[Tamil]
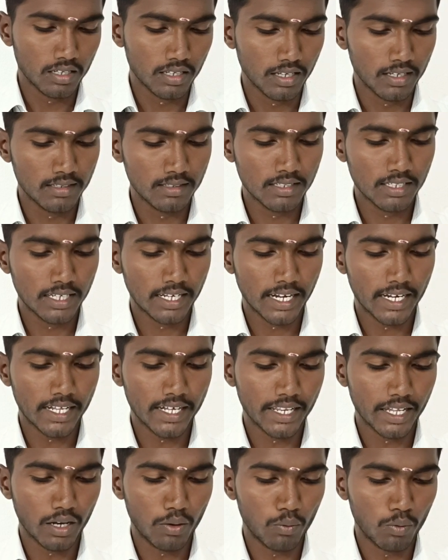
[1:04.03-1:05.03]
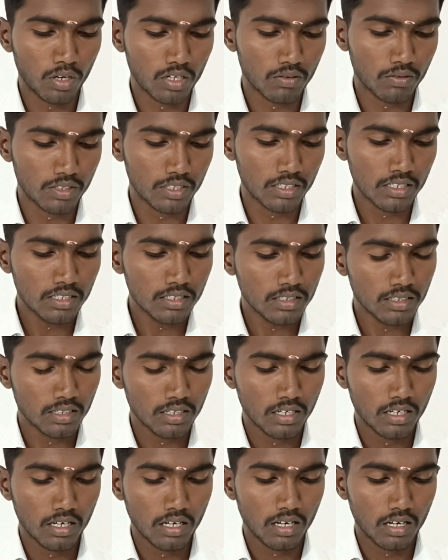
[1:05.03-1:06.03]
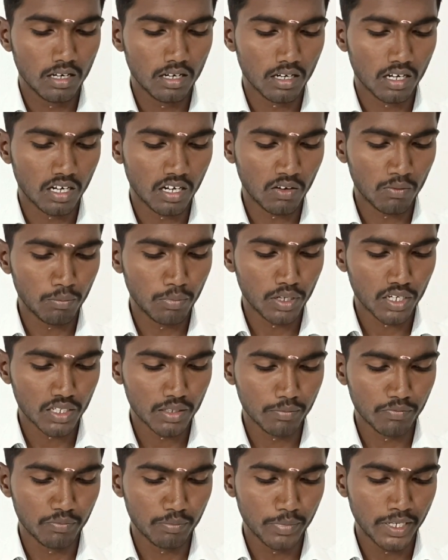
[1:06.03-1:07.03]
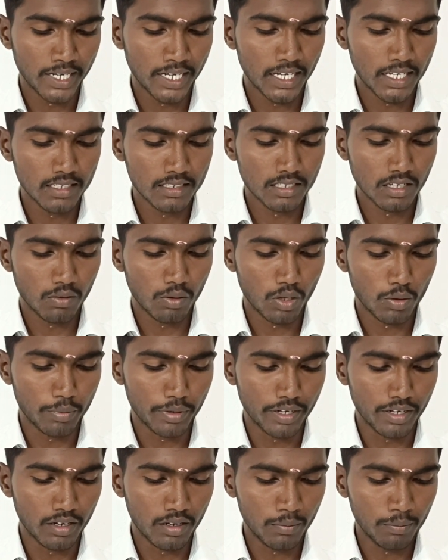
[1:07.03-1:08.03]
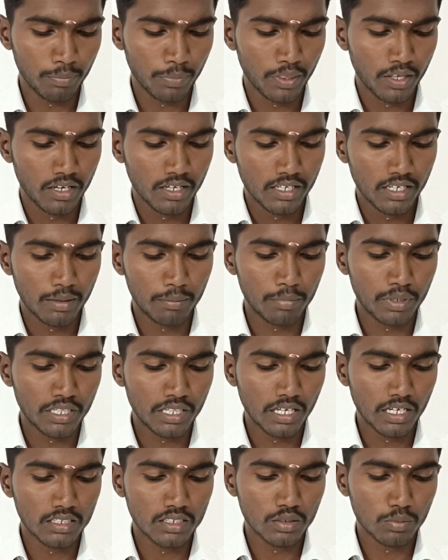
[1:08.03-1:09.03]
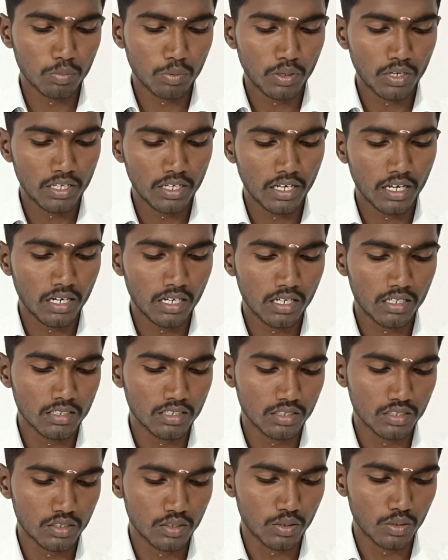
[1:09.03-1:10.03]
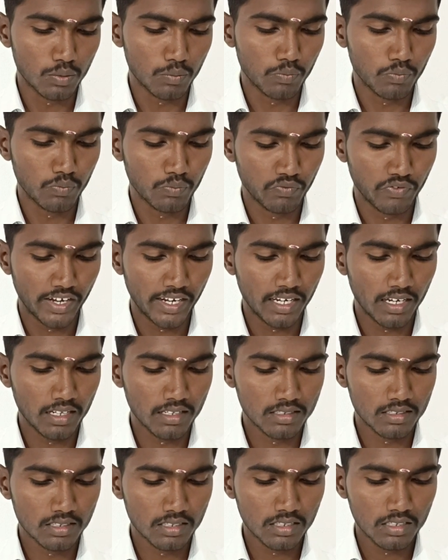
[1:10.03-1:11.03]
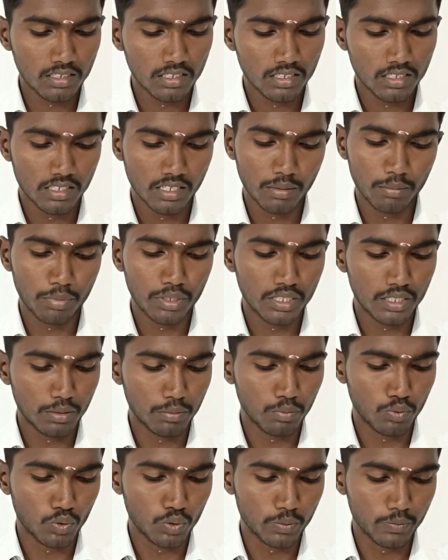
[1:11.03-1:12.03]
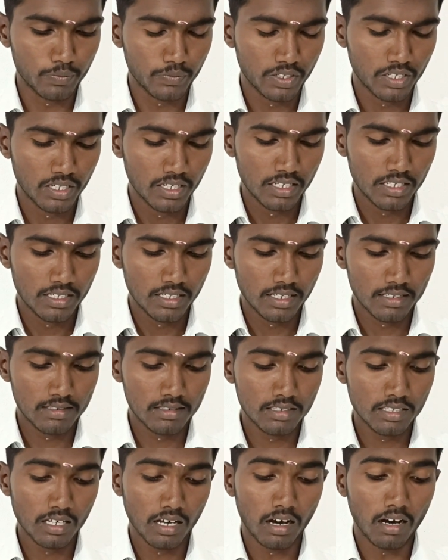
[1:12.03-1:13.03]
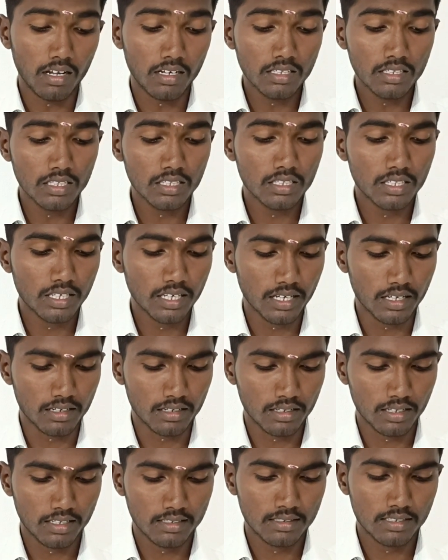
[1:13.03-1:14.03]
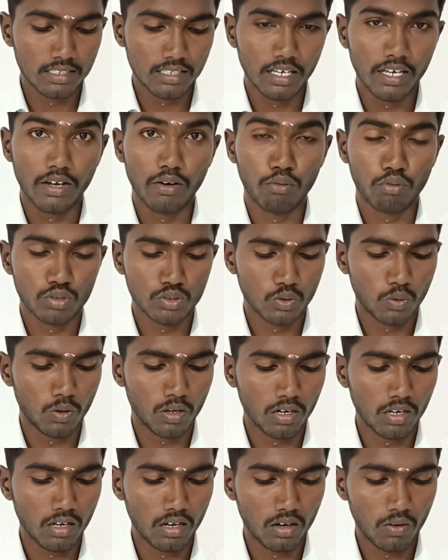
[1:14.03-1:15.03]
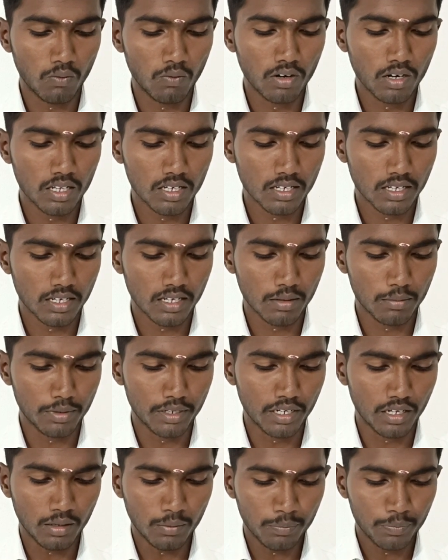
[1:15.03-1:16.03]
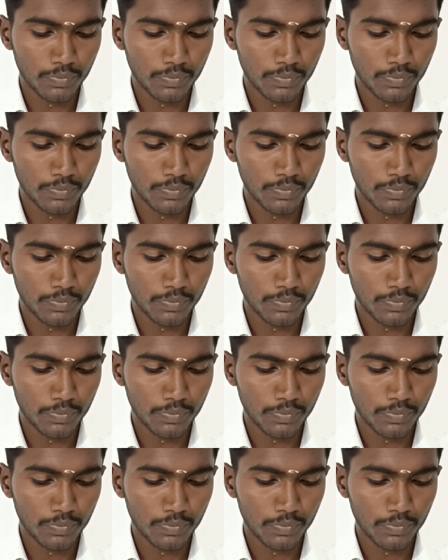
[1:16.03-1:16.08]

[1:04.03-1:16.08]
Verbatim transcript: எஸ்சி கேட்டகரி அவங்களுக்கு வந்து கட் ஆஃப் மார்க் மெரிட் லிஸ்ட் எவ்வளோ அப்படின்னா எண்பத்தி அஞ்சு புள்ளி ஏழு அஞ்சு ஜீரோ வெயிட் லிஸ்ட்டு எண்பத்தி மூணு எஸ்சி அருந்திதியர் எஸ்சிஏ அவங்க சொல்லுவாங்களே அவங்களுக்கு என்ன அப்படின்னா